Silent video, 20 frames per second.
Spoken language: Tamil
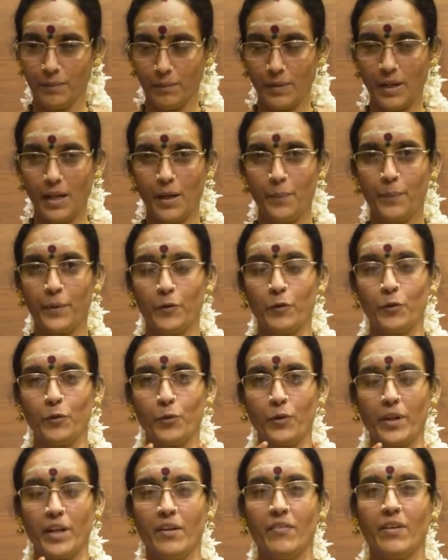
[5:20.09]
மகாபெரியவர்
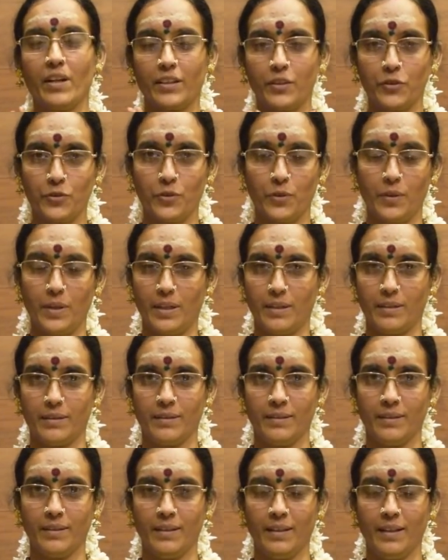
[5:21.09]
ஒரே வார்த்தை சொன்னார்
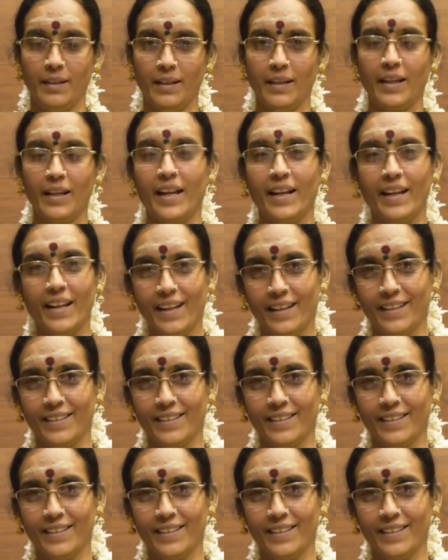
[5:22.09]
என்ன